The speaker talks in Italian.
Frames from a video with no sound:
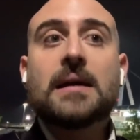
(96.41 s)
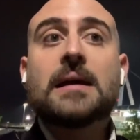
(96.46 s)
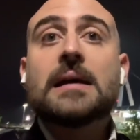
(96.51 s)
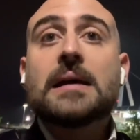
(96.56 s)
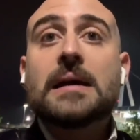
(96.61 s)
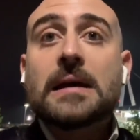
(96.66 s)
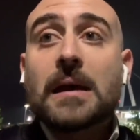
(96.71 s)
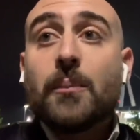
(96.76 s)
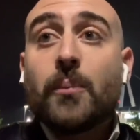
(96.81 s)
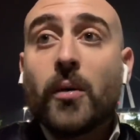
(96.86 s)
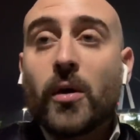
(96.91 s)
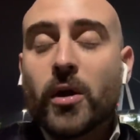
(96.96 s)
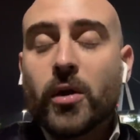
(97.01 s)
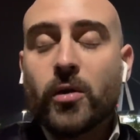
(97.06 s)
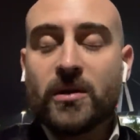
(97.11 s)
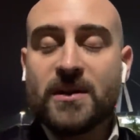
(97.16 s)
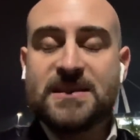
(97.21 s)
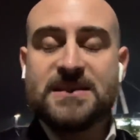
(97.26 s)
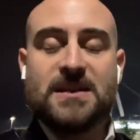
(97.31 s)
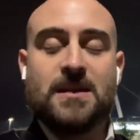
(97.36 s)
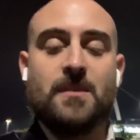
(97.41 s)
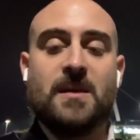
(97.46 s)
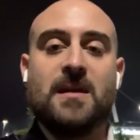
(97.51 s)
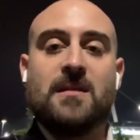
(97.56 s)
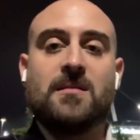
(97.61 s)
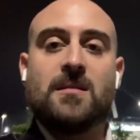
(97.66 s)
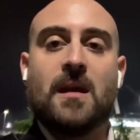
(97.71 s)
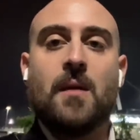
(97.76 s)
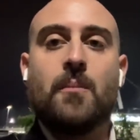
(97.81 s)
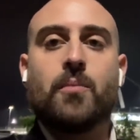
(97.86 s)
eh, che poi
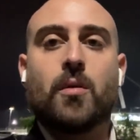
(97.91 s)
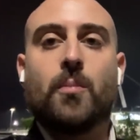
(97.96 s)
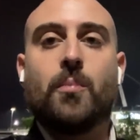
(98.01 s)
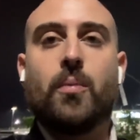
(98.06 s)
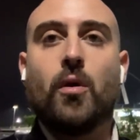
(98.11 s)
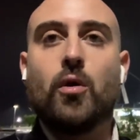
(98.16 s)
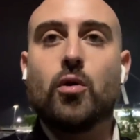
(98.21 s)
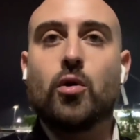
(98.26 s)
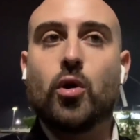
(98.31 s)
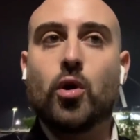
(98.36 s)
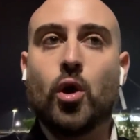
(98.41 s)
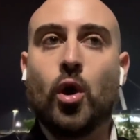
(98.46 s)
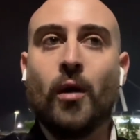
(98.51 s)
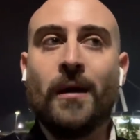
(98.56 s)
onestamente propongono